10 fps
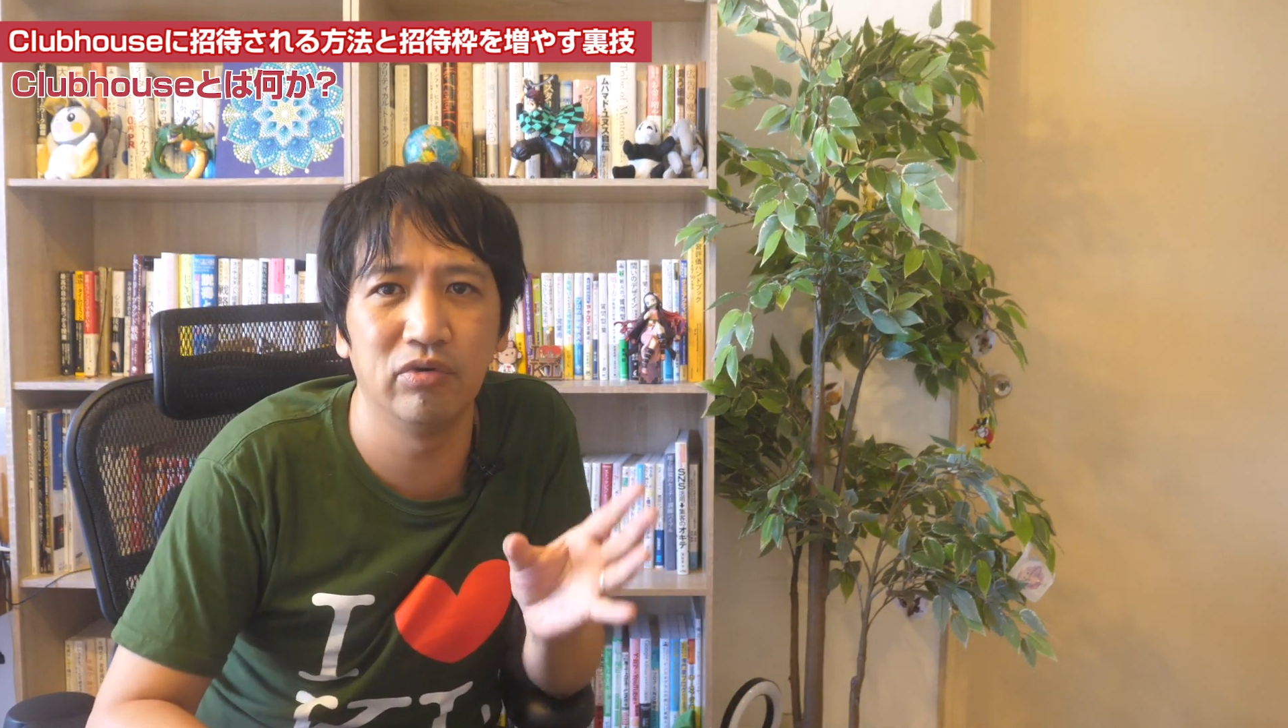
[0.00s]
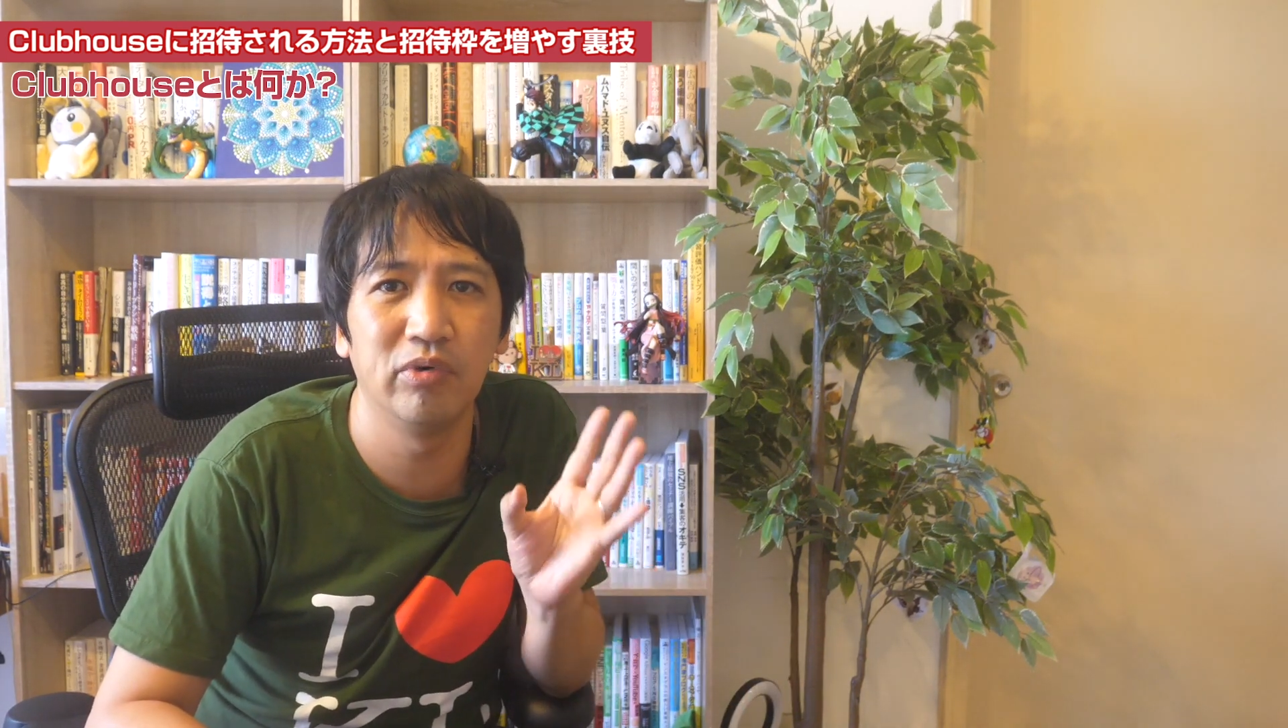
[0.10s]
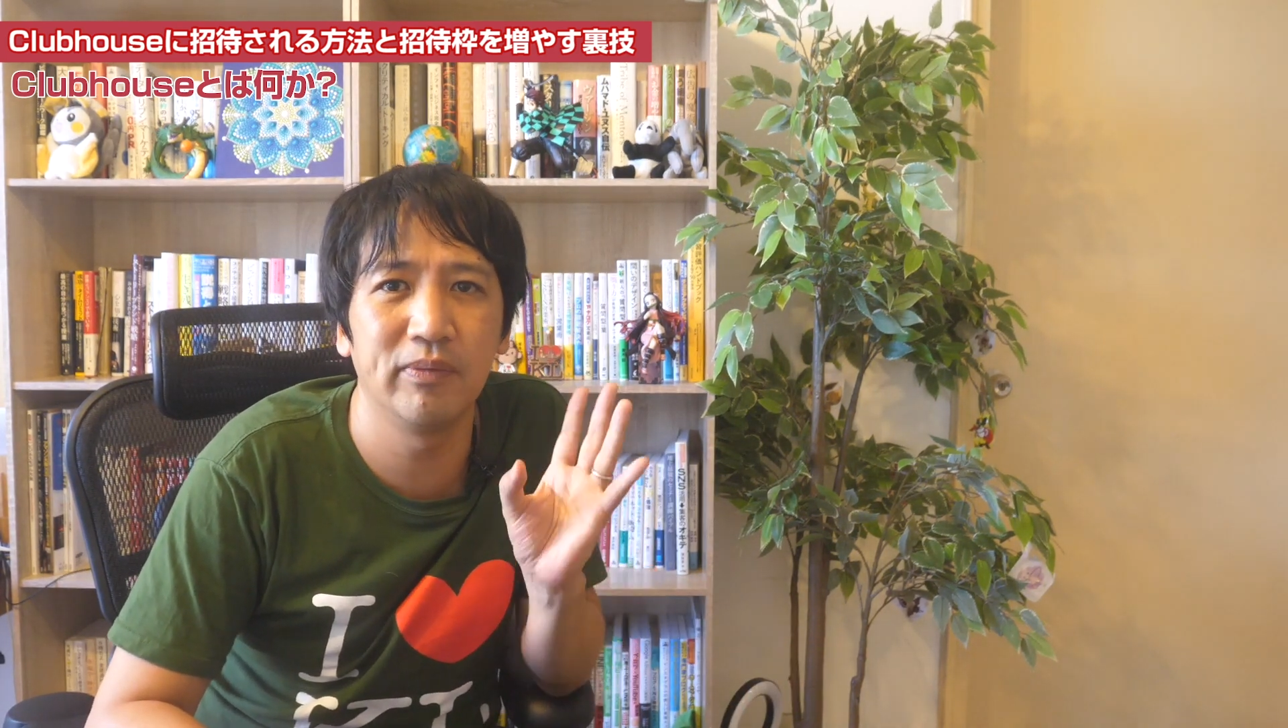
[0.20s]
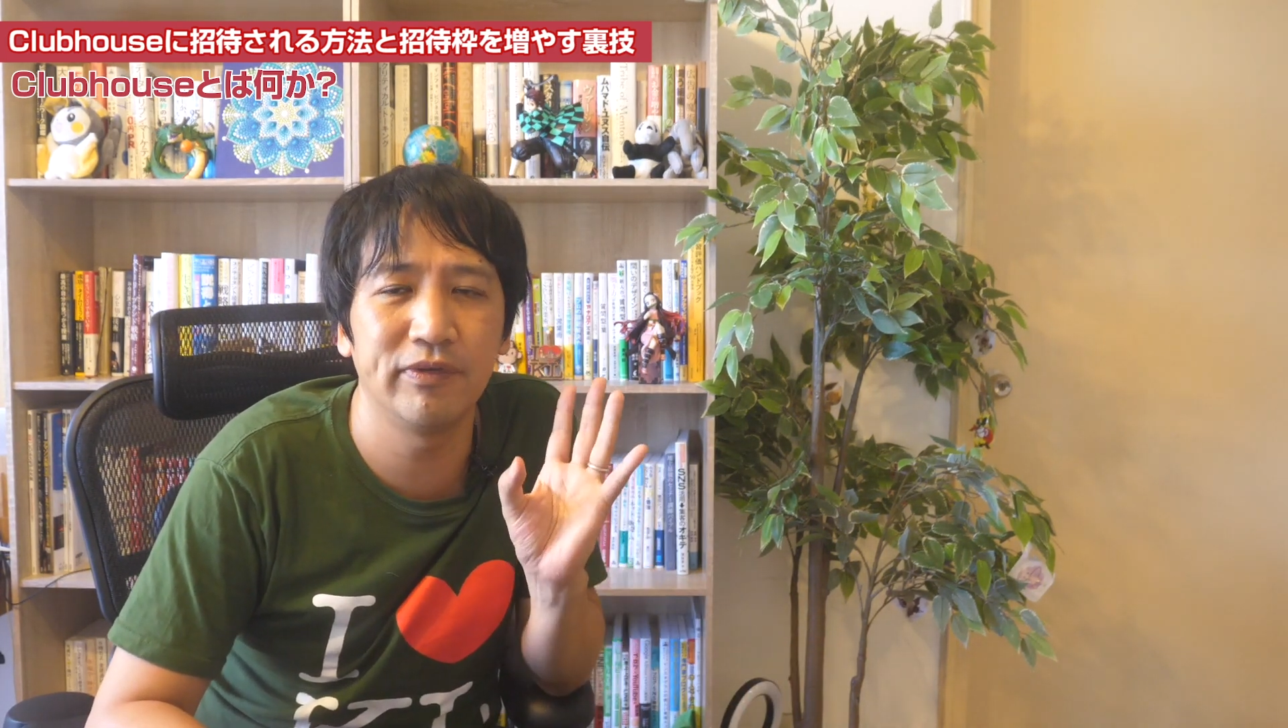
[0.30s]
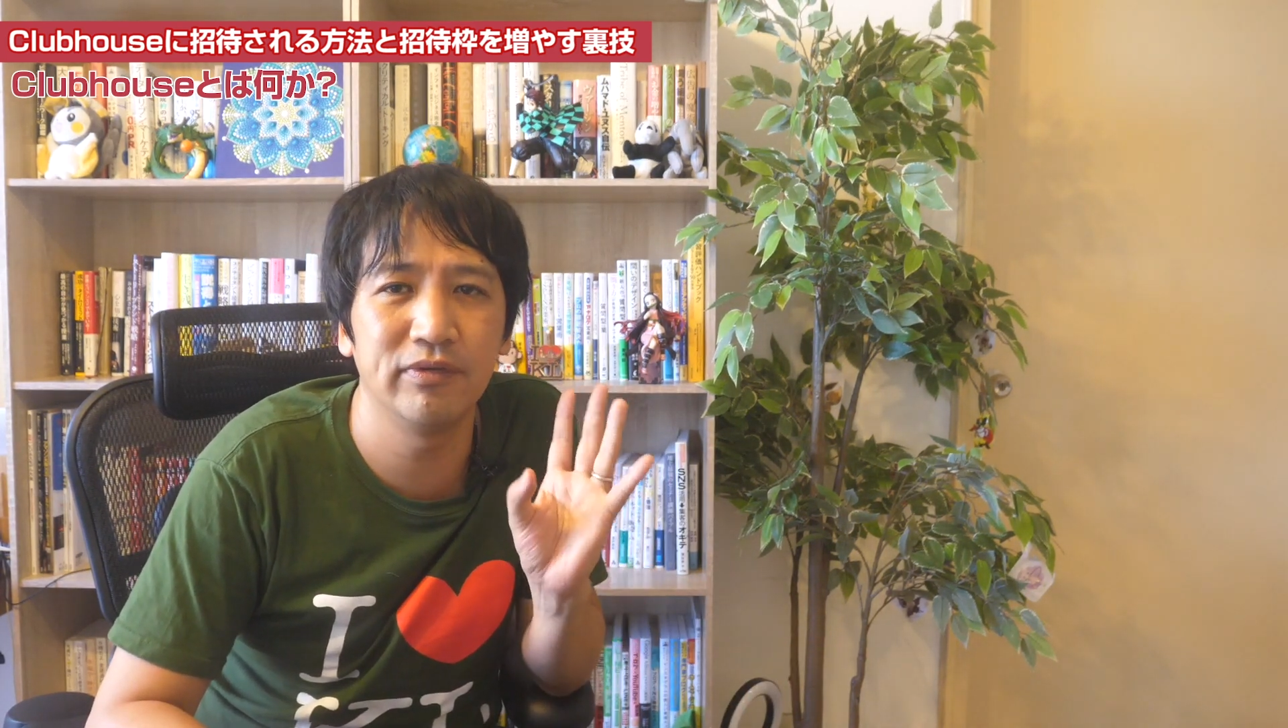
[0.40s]

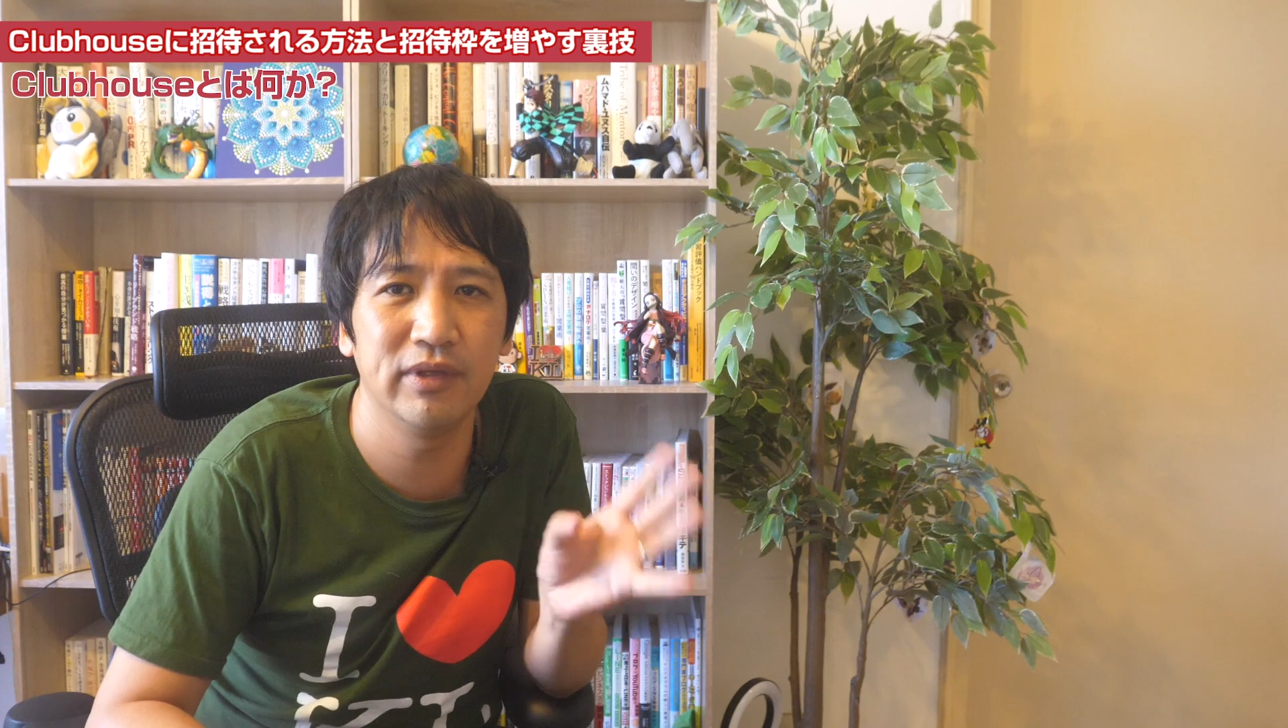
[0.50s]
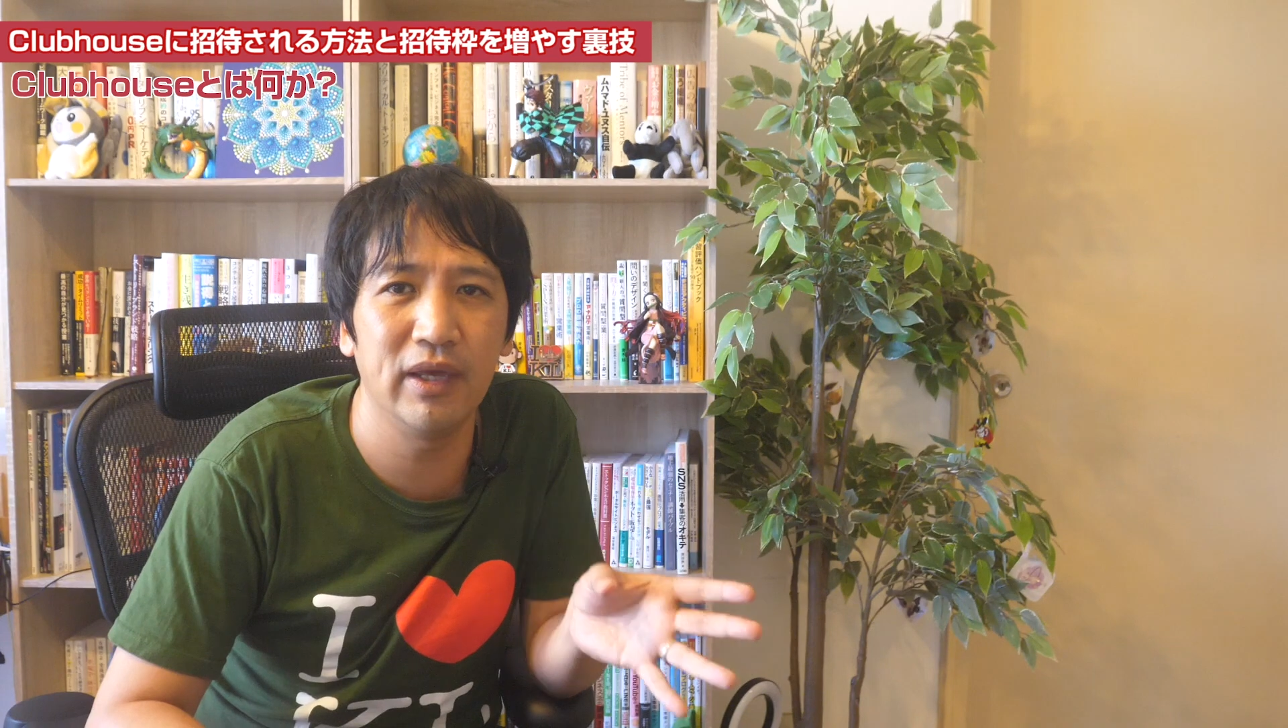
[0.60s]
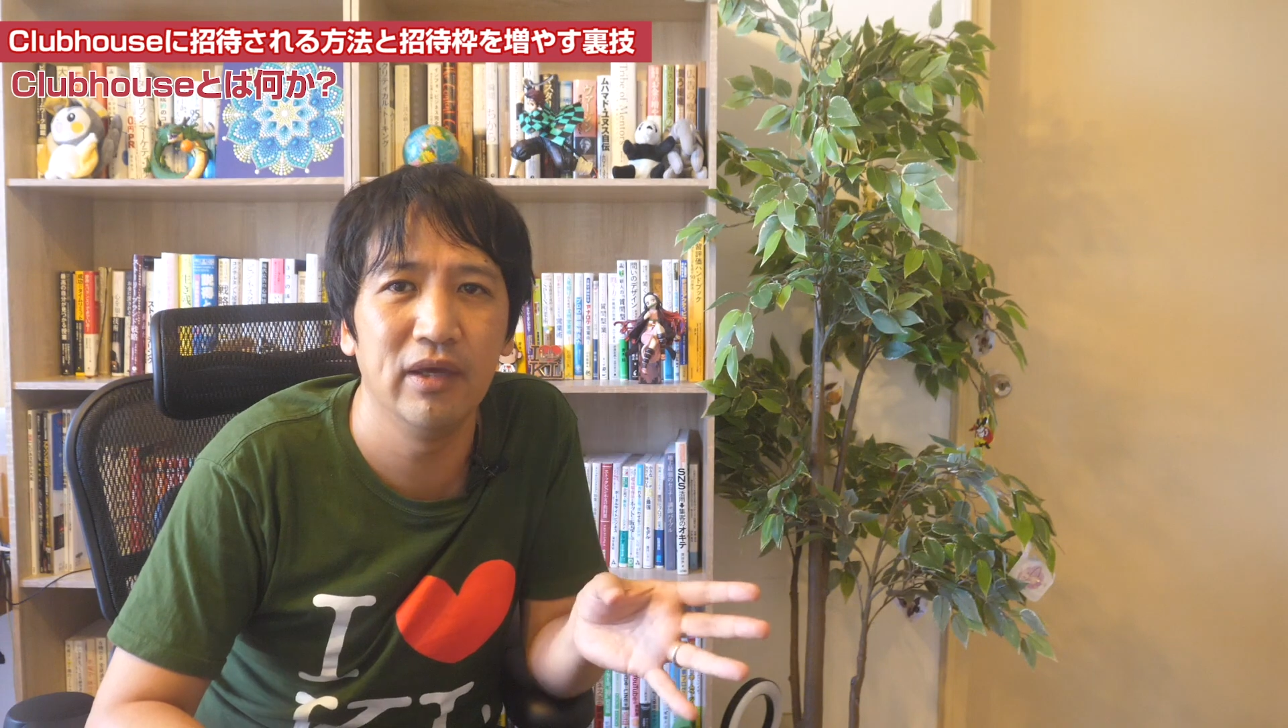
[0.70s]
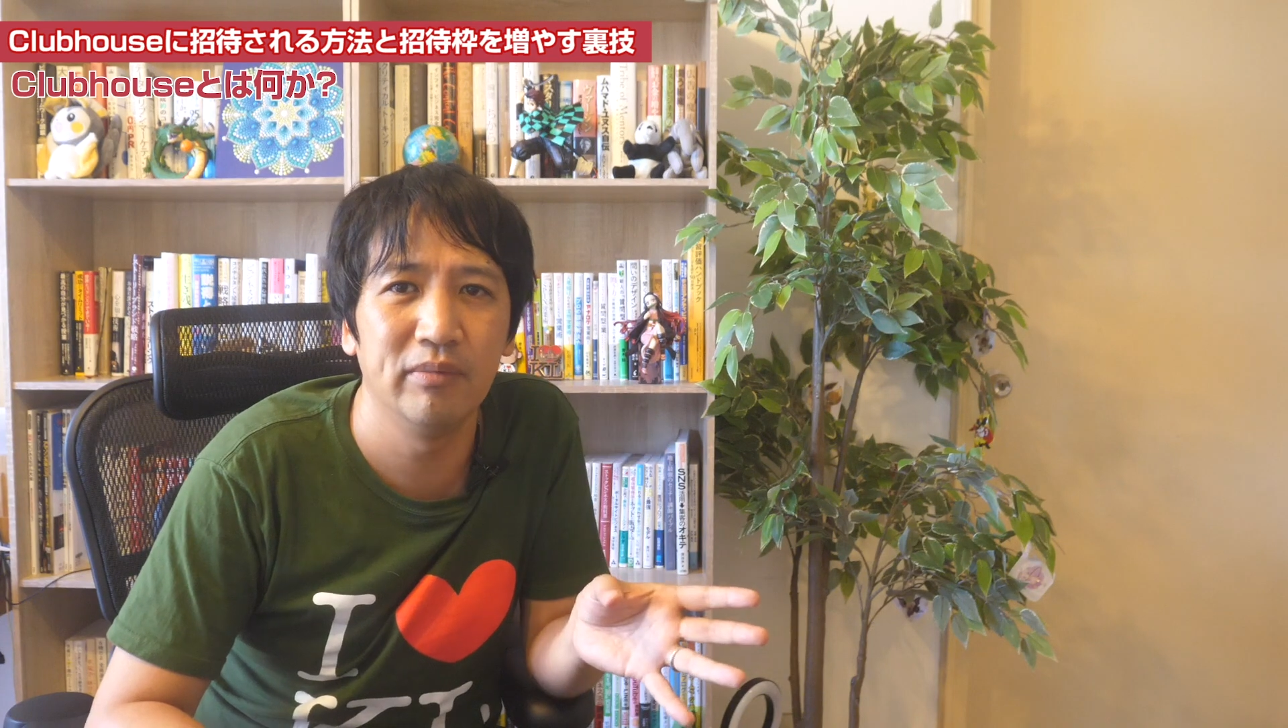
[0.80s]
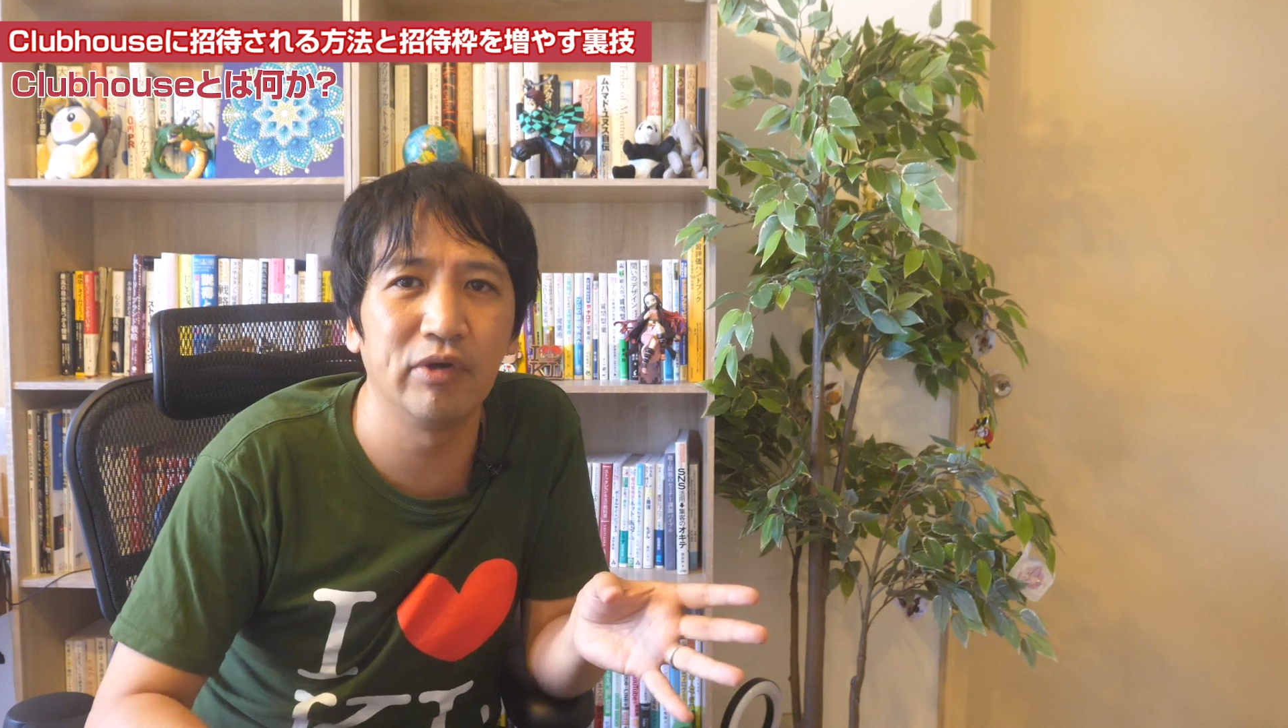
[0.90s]
思いますんで、